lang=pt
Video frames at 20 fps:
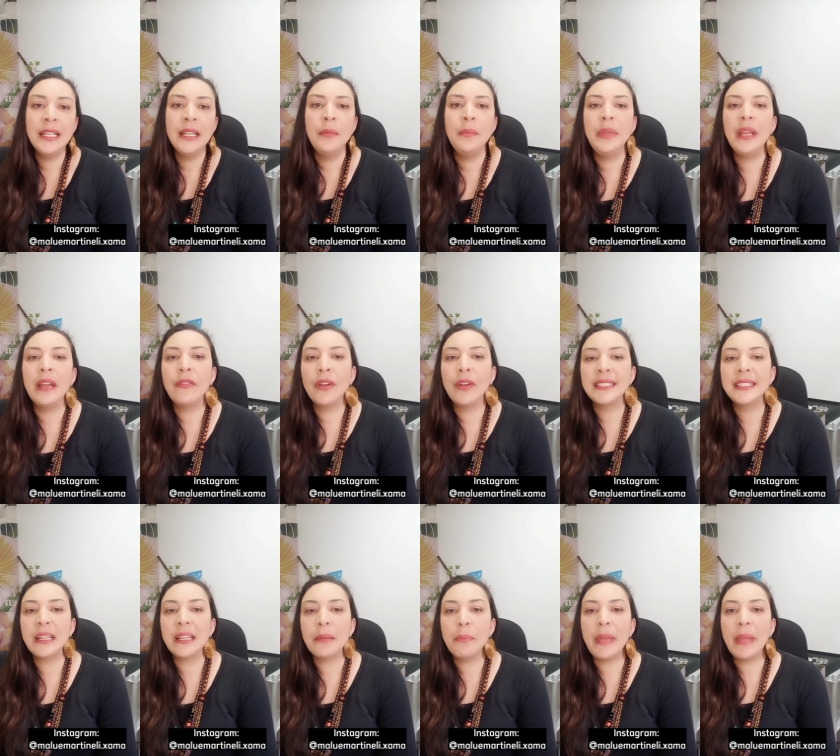Minha avó
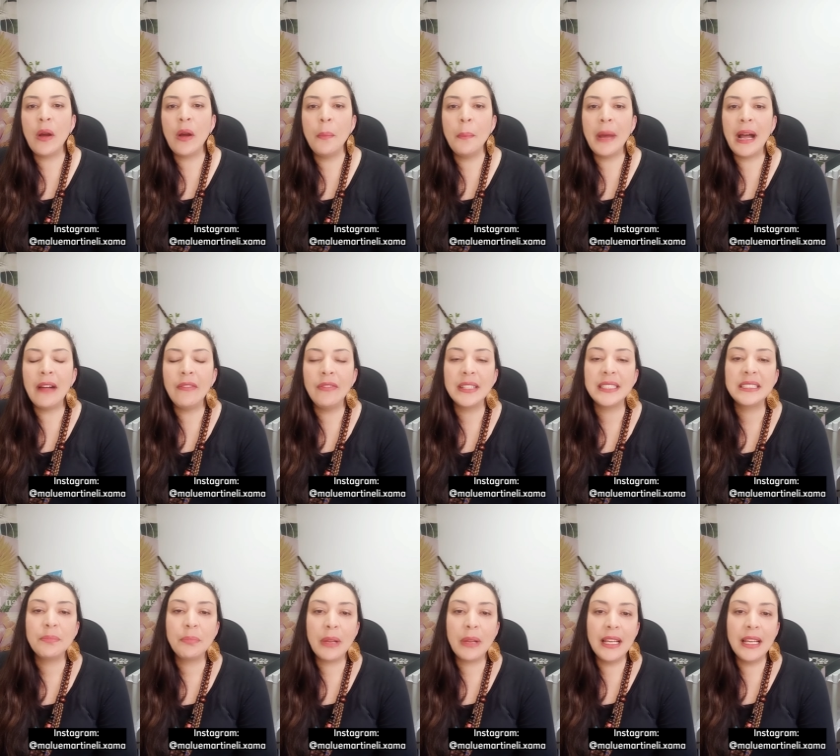Isabel amava as
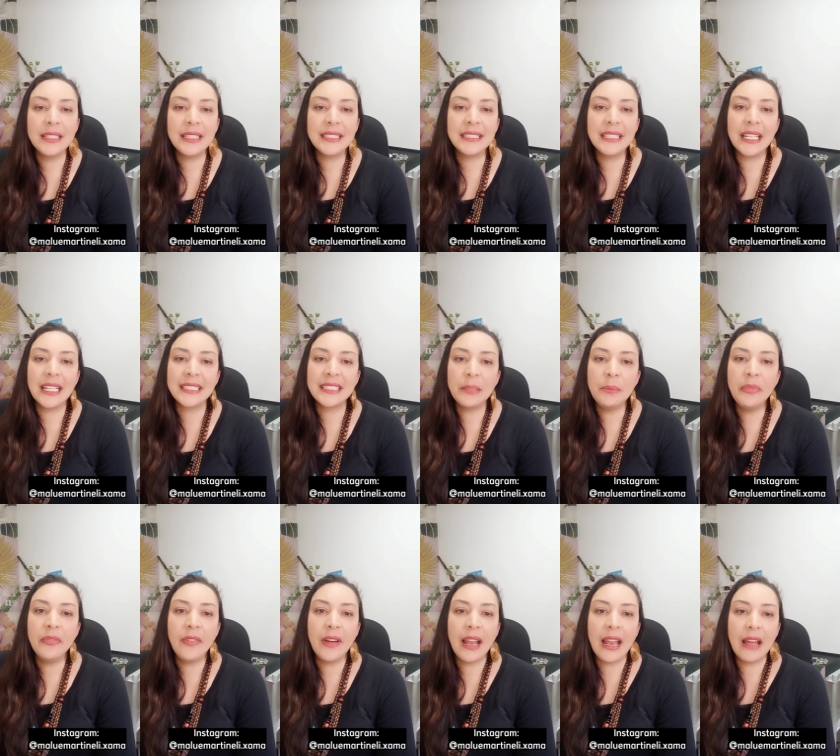plantas e ela sempre
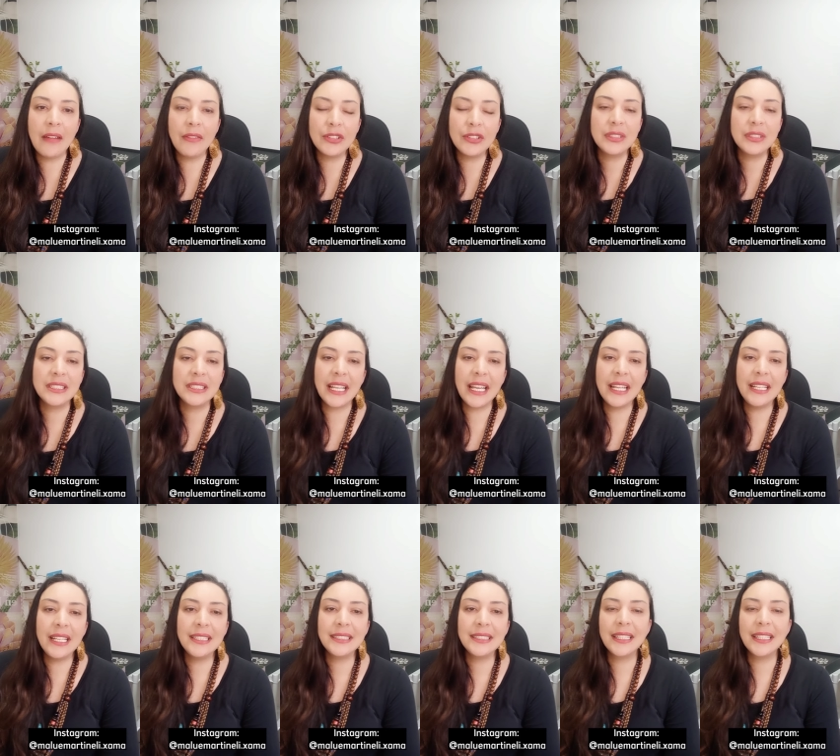falava dos
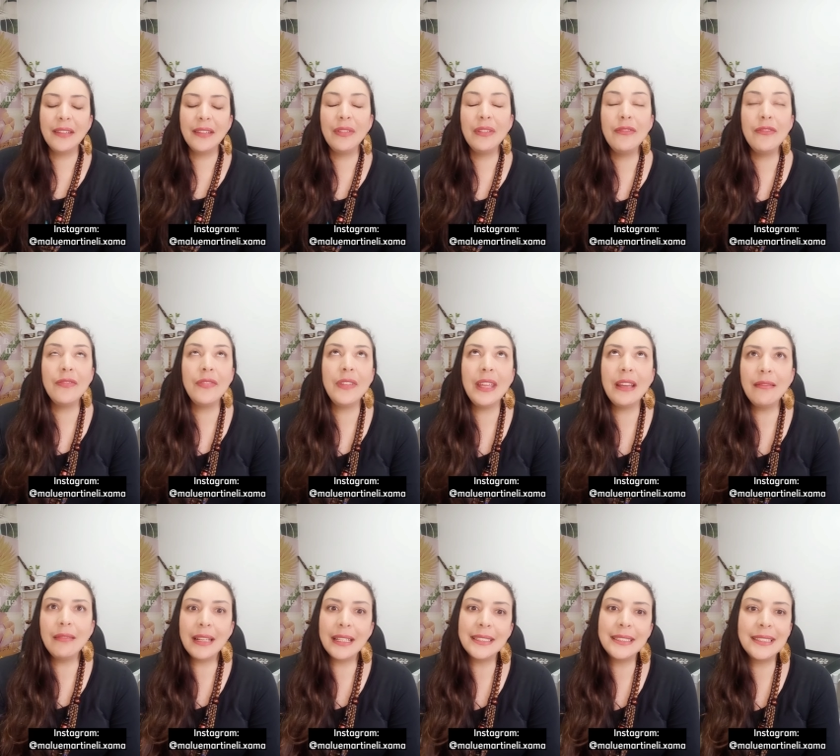seres que viviam
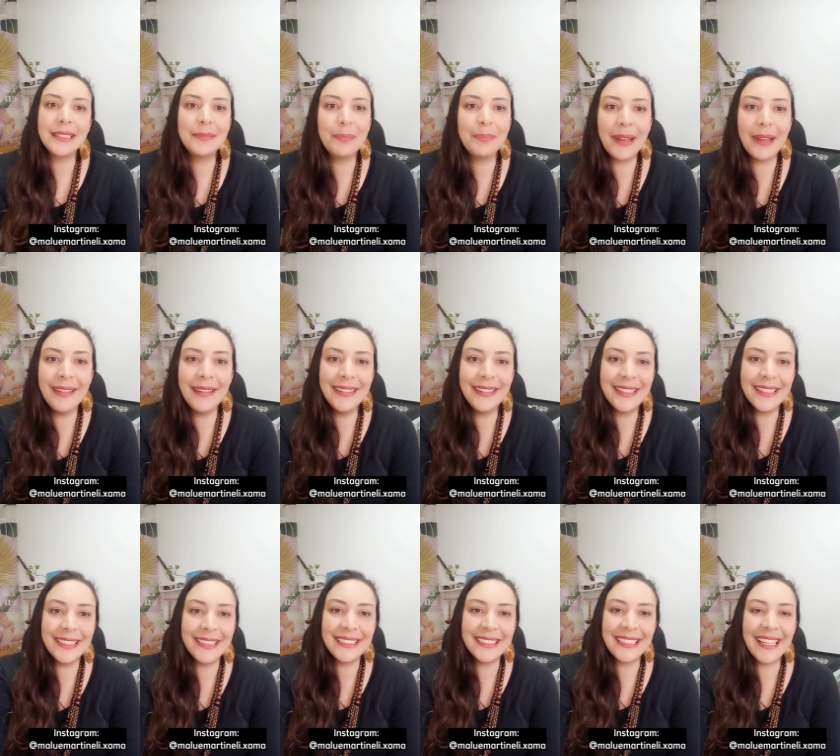nas
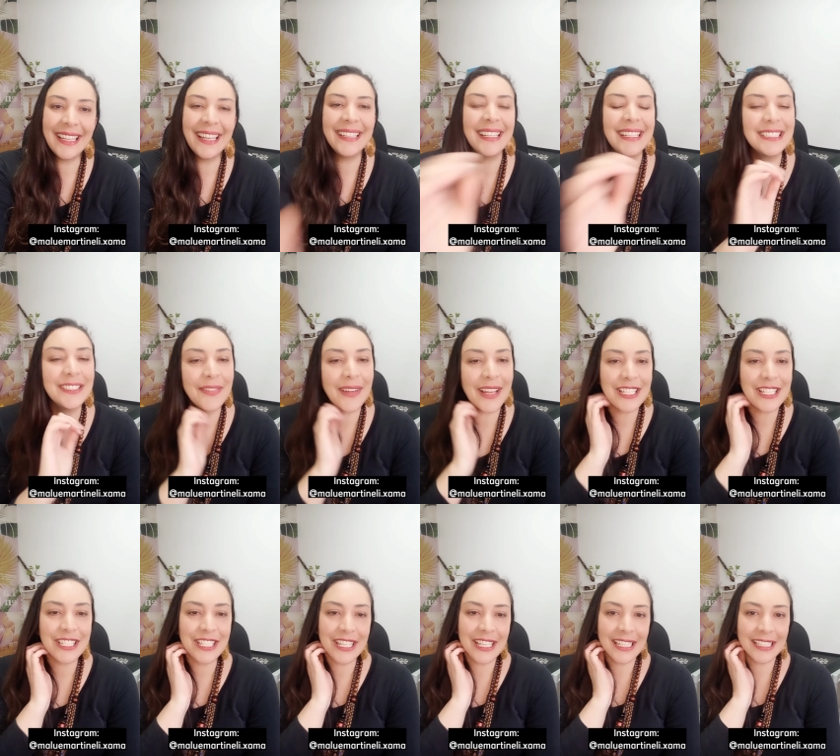plantas, né? Das
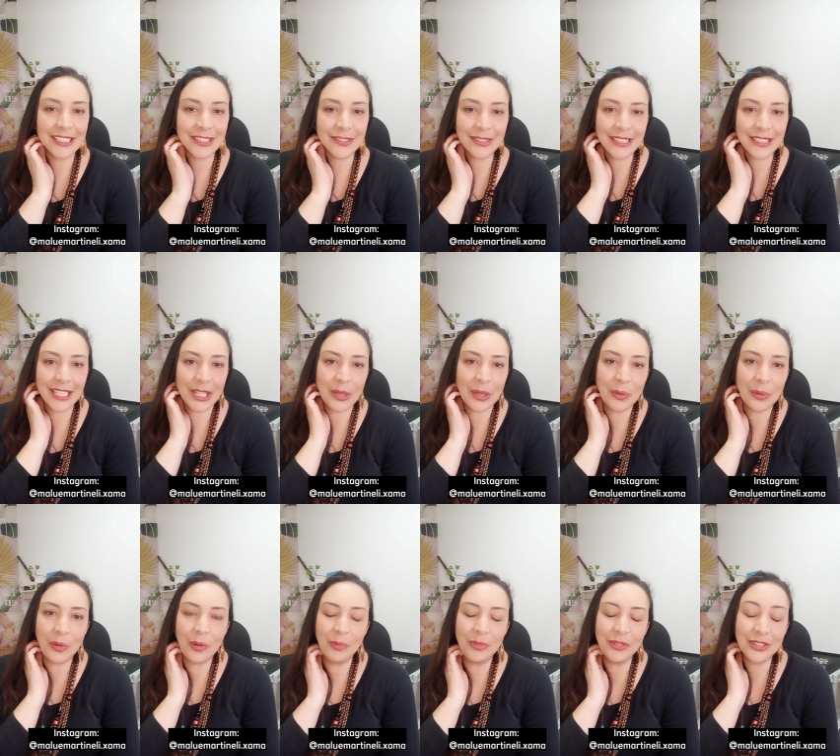fadinhas, dos
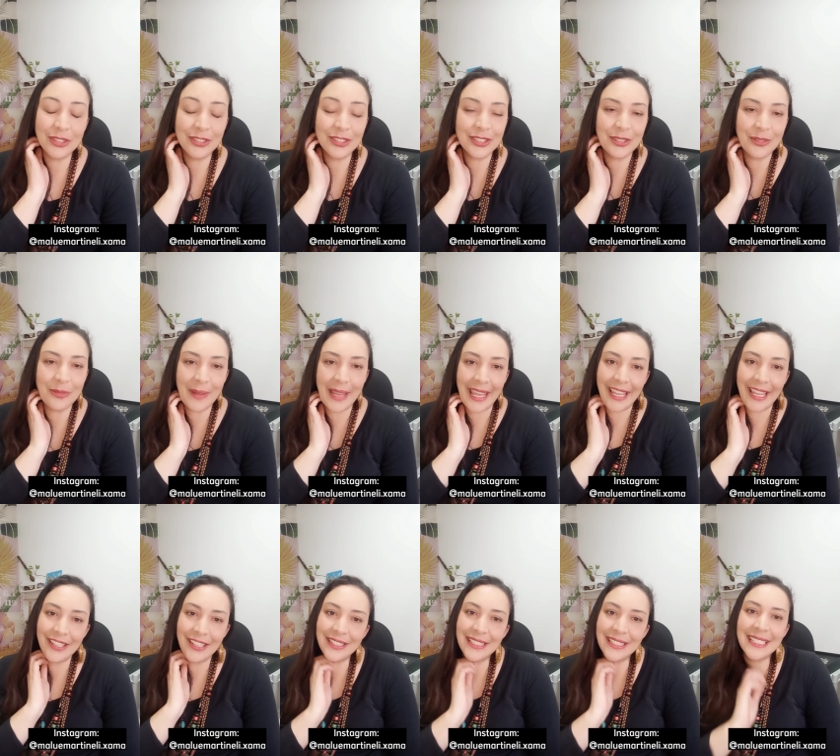gnomos, dos
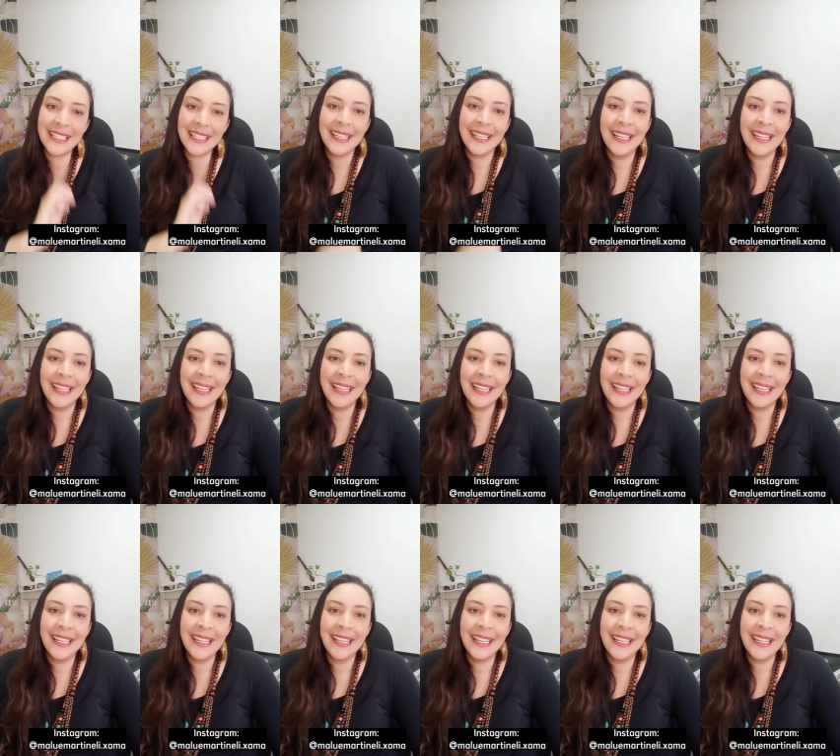duendes.